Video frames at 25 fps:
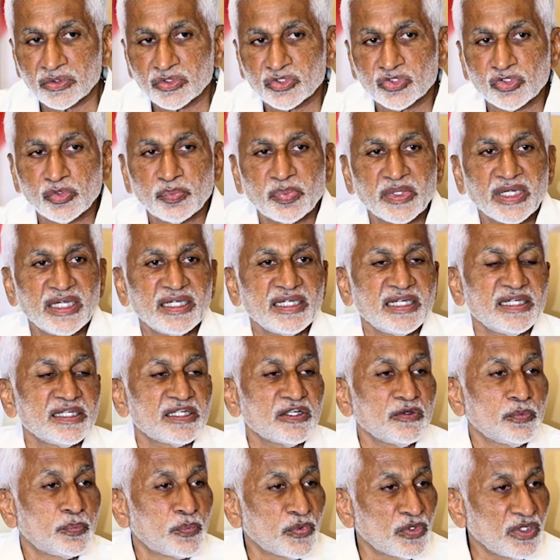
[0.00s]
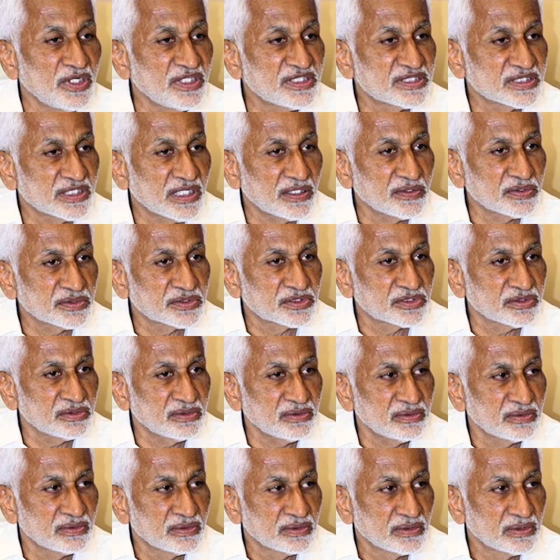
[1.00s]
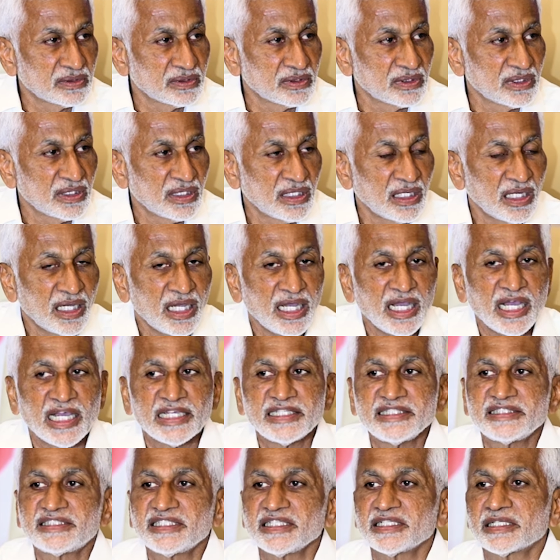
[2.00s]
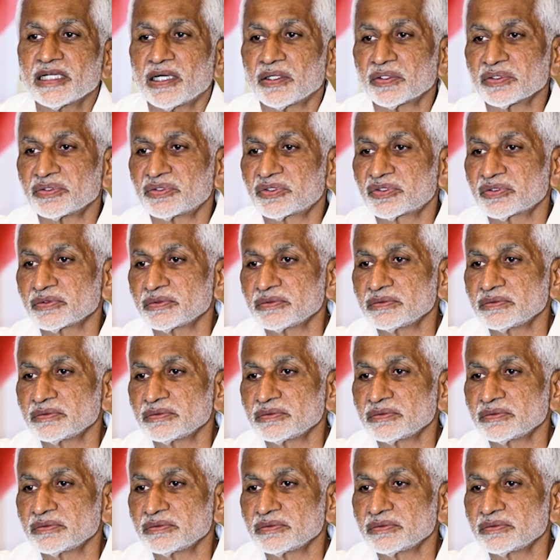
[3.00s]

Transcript: సూపరింటెండెంట్ ఆఫ్ పోలీస్ కావచ్చు ఐజీ కావచ్చు